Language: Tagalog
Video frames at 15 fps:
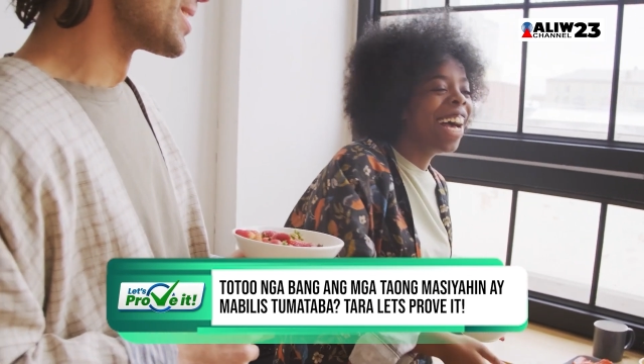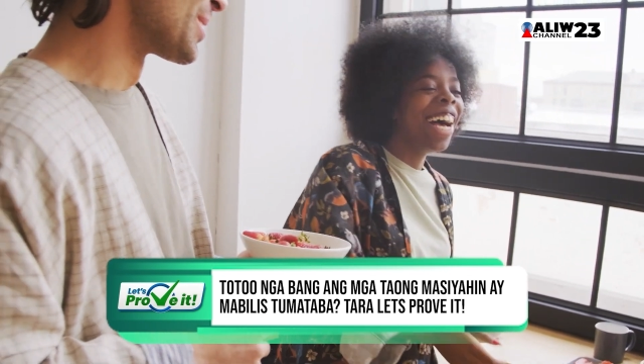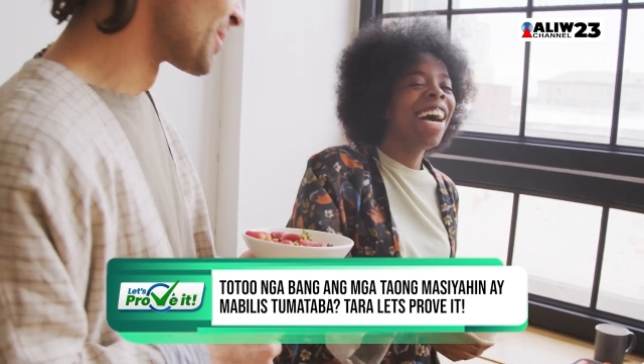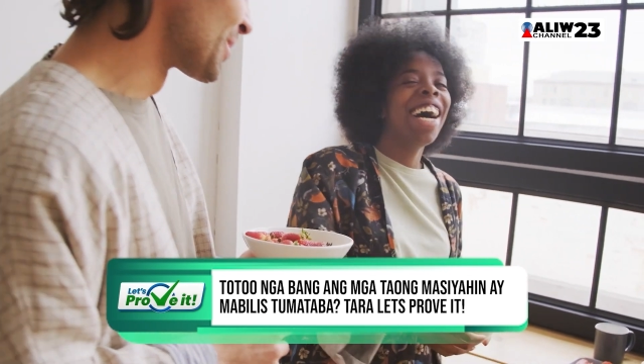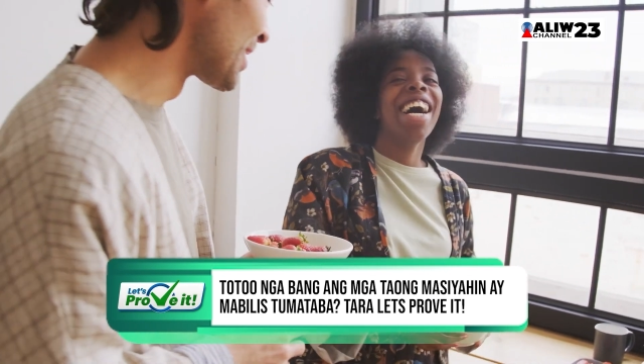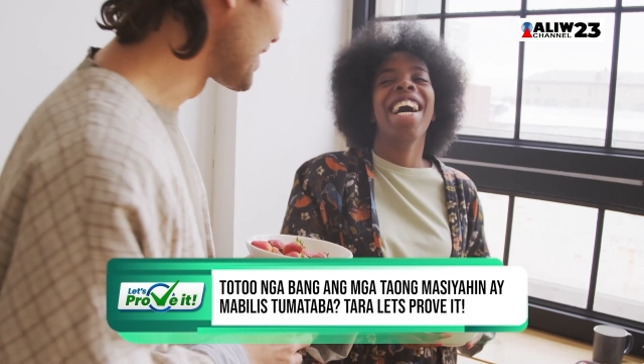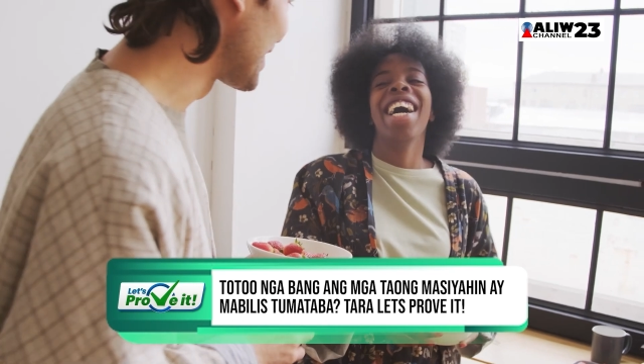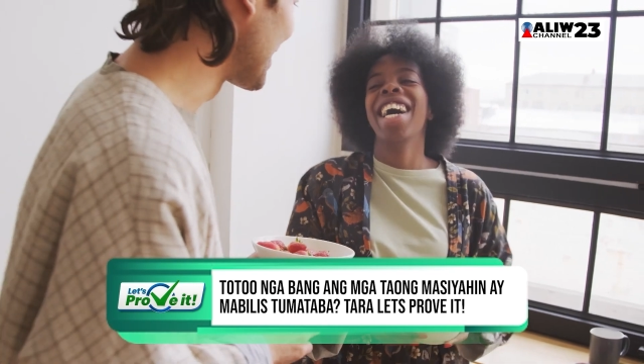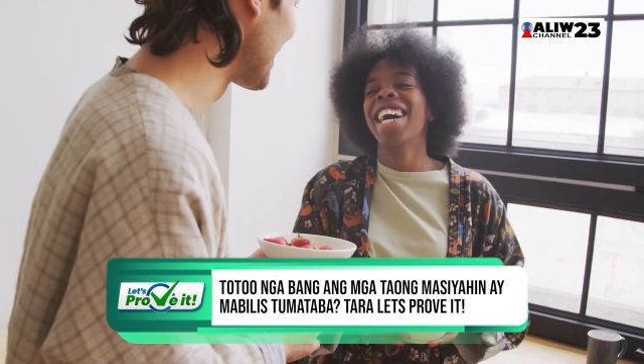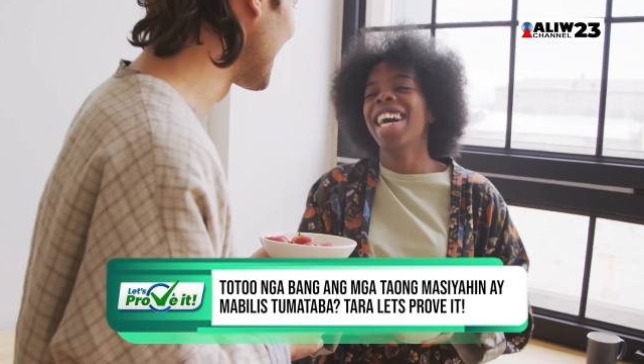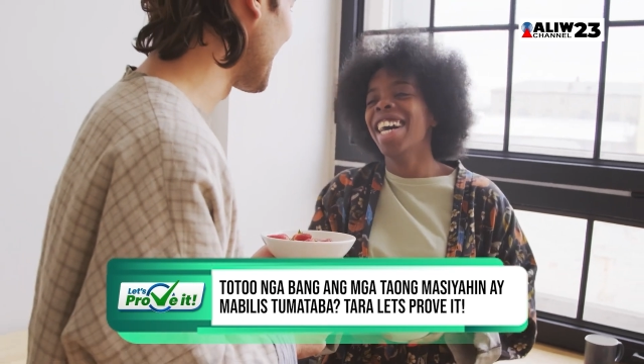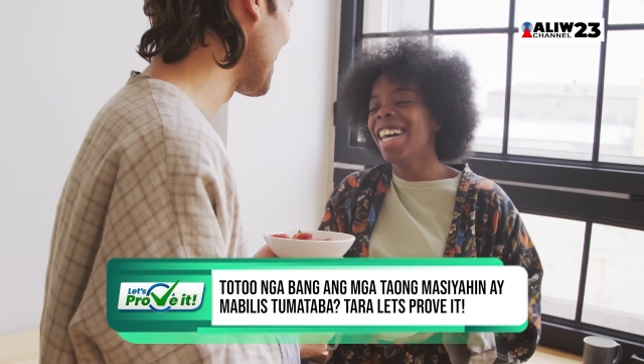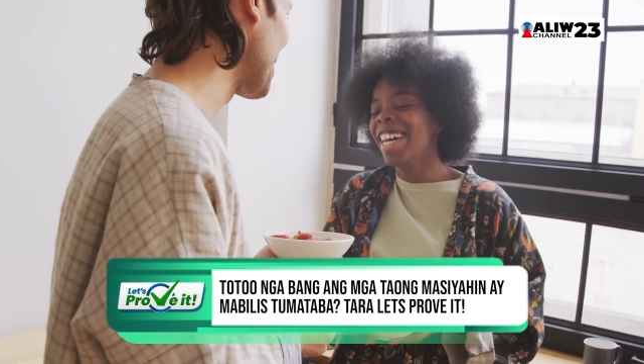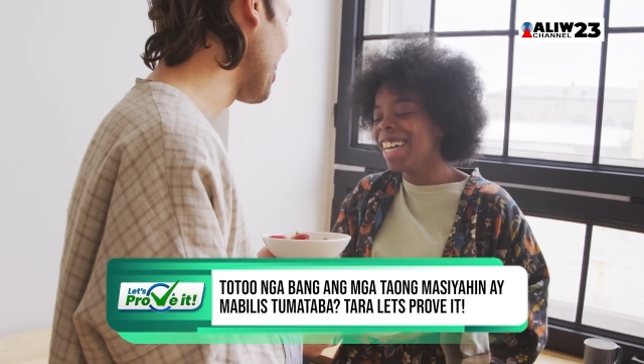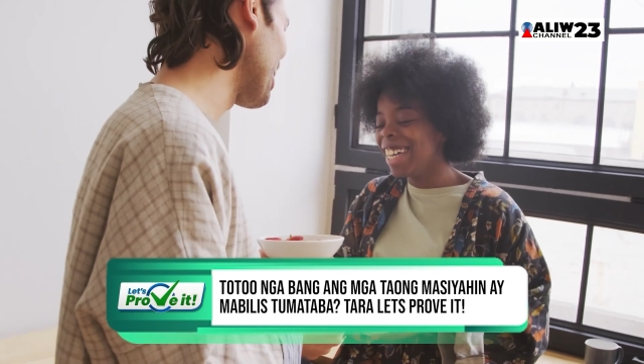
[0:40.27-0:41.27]
ng
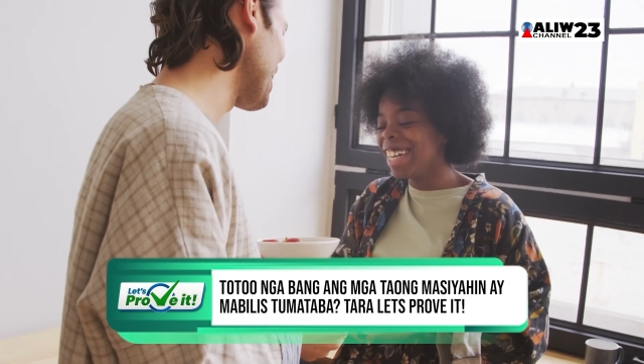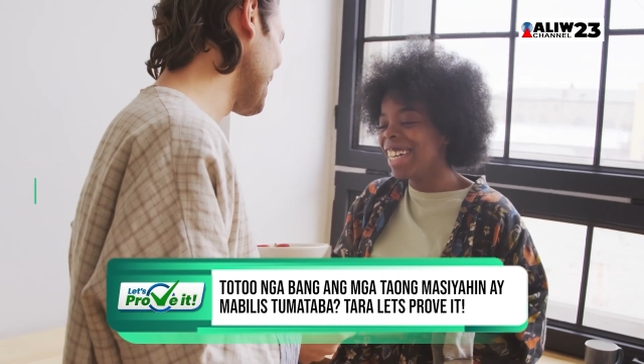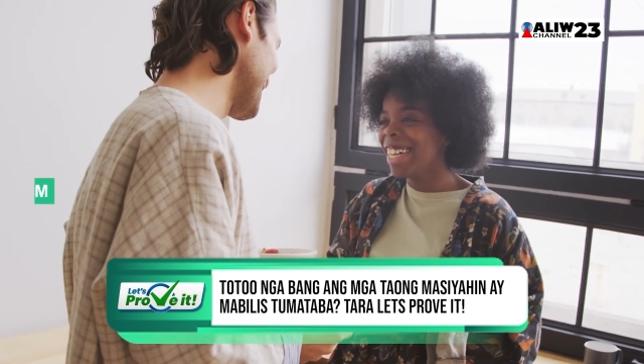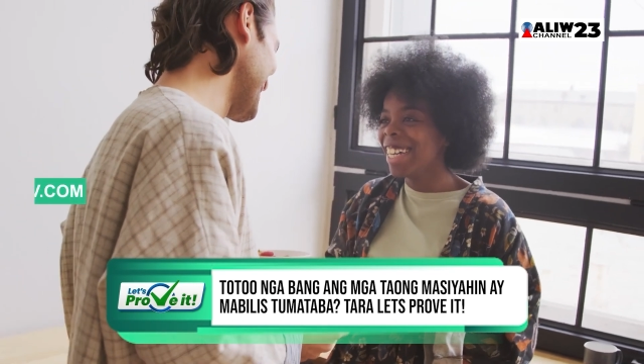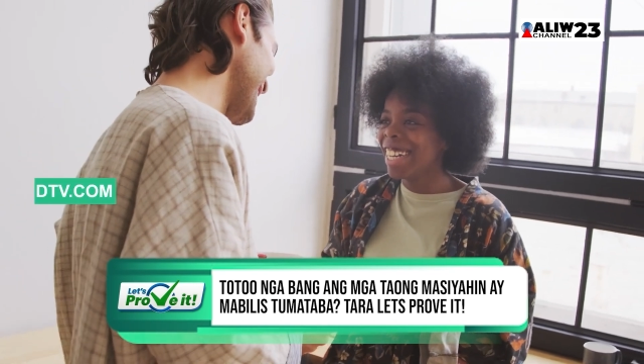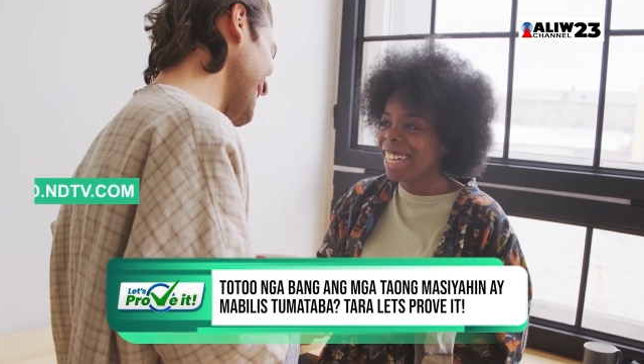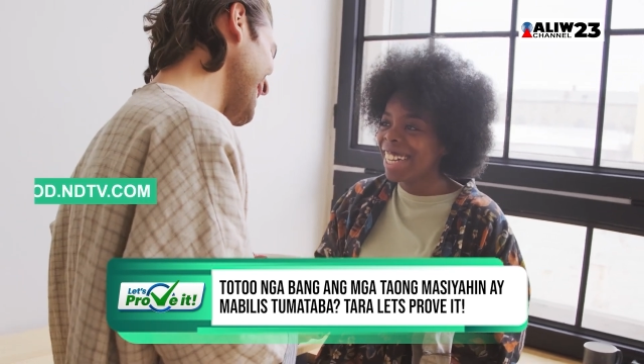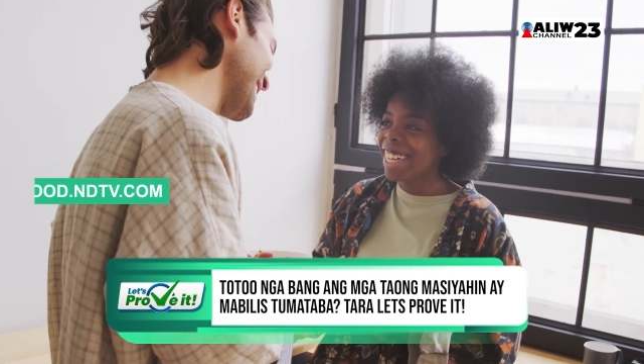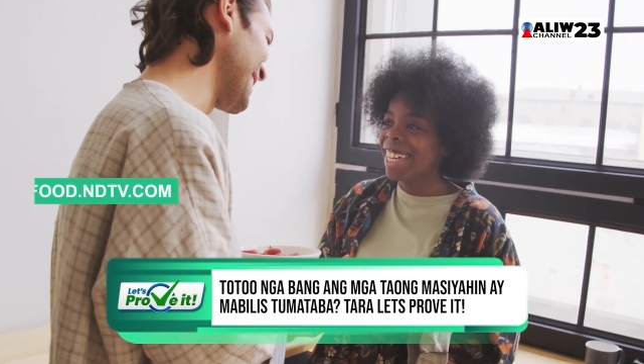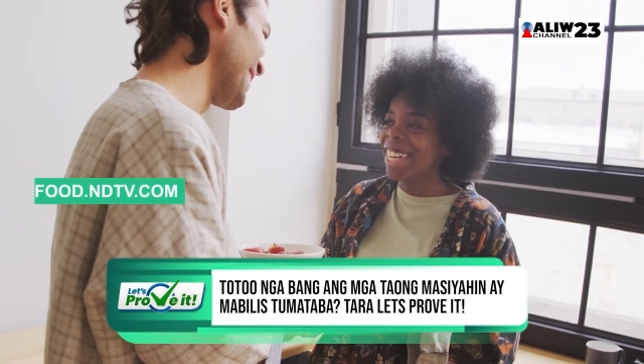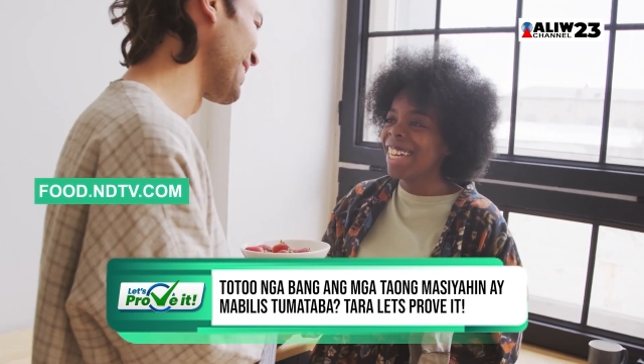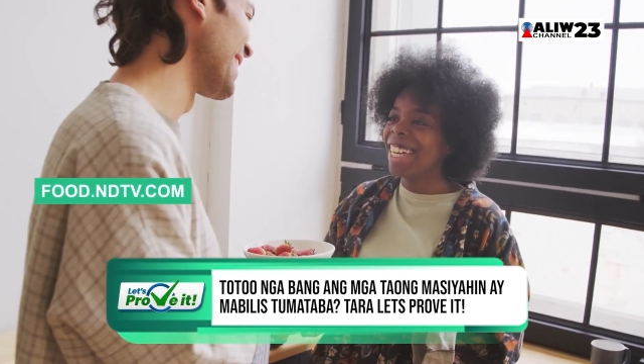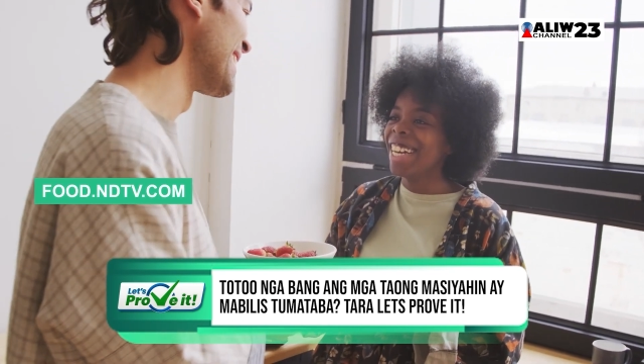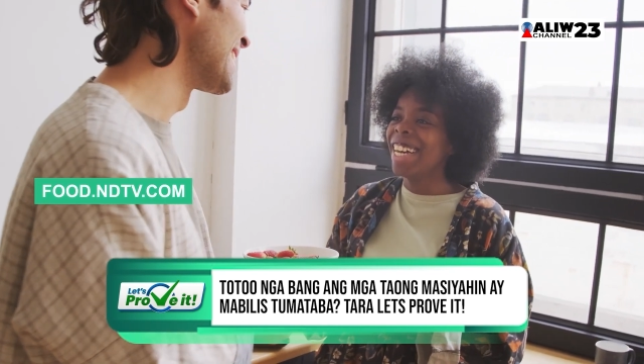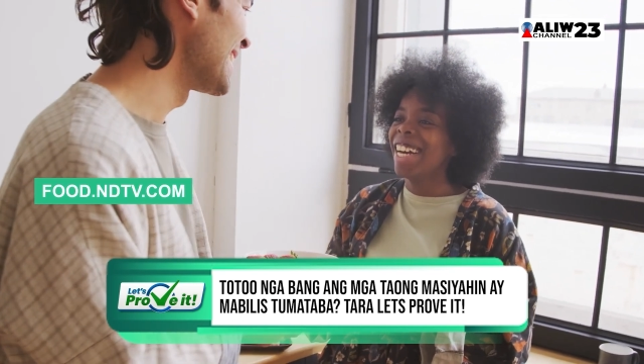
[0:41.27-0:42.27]
obesity sa
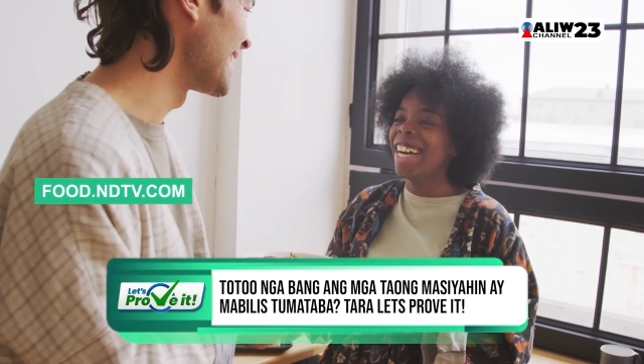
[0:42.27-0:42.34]
pamamagitan